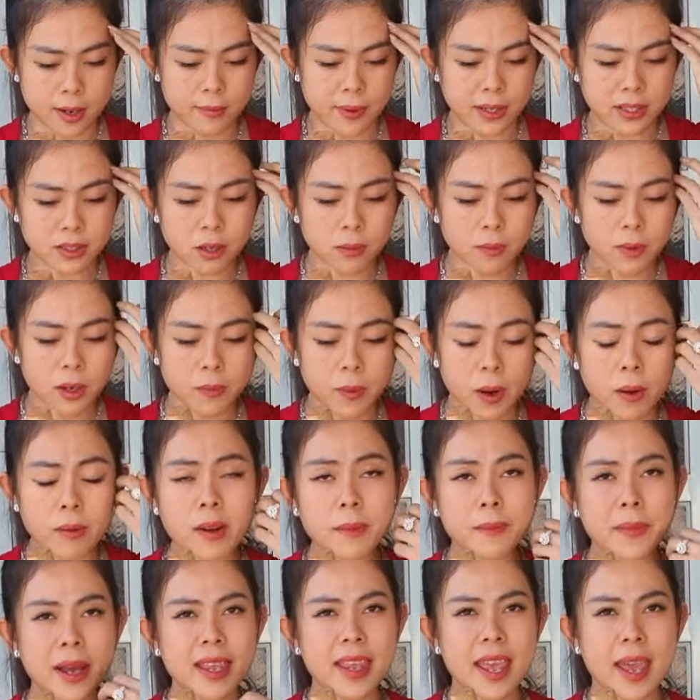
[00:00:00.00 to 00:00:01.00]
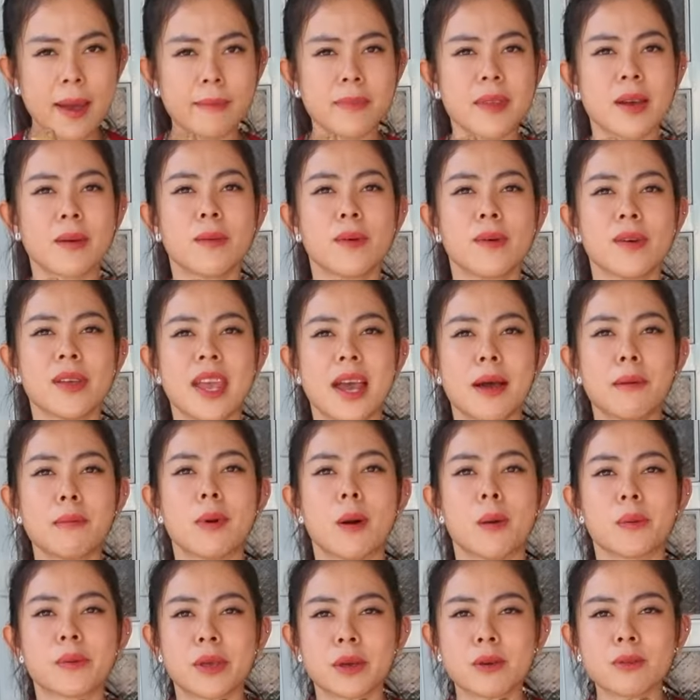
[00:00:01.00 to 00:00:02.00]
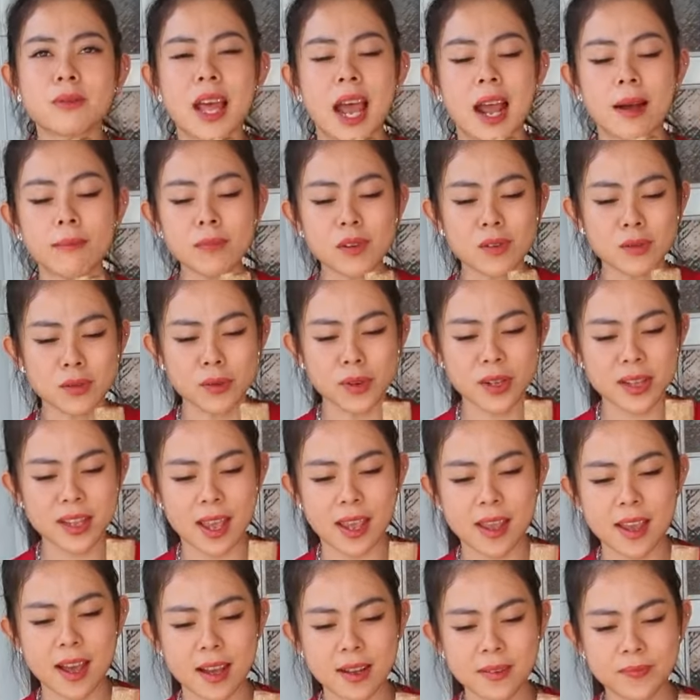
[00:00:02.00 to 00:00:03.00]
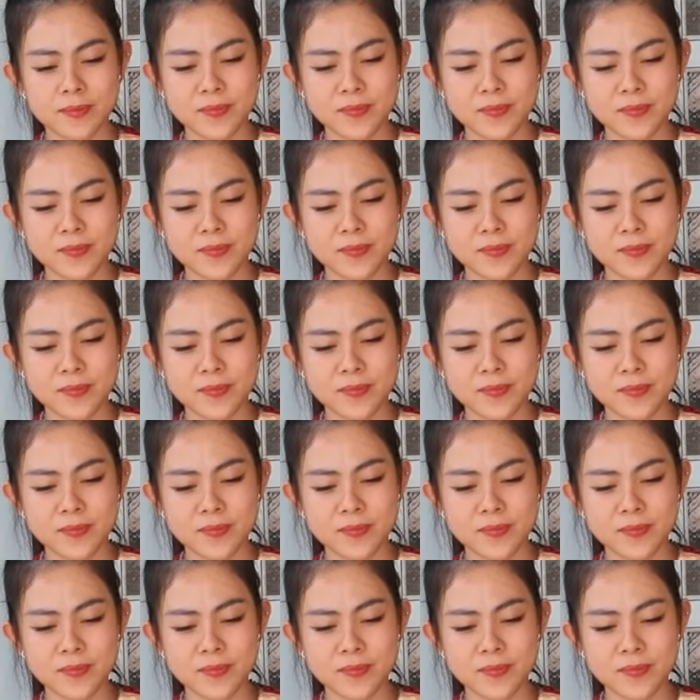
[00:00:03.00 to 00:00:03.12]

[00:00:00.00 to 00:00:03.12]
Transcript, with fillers: cho mã số 14 thì mai dẹp giao lưu giá 1 triệu 8 cô chú anh chị ơi